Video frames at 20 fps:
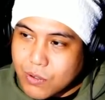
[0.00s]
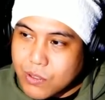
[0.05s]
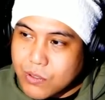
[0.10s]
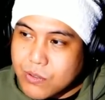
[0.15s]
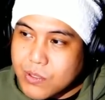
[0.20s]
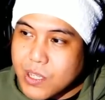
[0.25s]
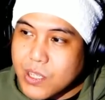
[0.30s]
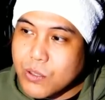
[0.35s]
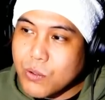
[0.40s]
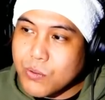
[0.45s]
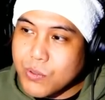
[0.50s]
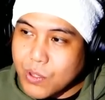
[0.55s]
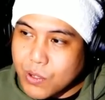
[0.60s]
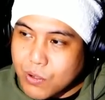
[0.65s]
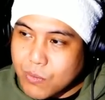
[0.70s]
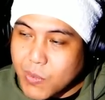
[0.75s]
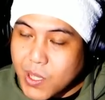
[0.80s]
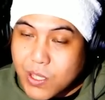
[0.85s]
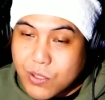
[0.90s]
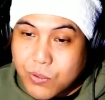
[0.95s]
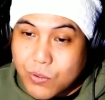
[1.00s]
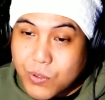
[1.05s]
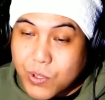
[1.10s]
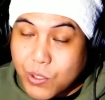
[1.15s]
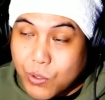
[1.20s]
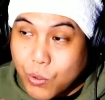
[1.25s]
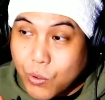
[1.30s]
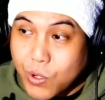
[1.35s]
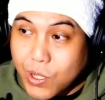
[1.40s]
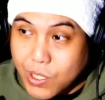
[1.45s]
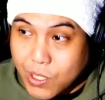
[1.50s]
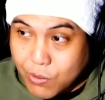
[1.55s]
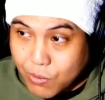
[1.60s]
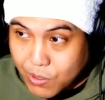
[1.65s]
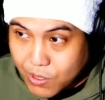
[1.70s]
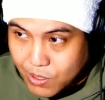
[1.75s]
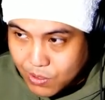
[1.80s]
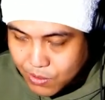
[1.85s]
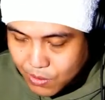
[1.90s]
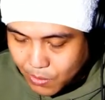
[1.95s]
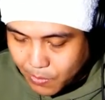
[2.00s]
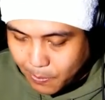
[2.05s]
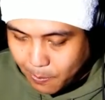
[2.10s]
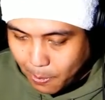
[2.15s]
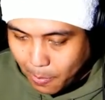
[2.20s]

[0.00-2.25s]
犬鳴トンネル。まだその時通れた時ですよ。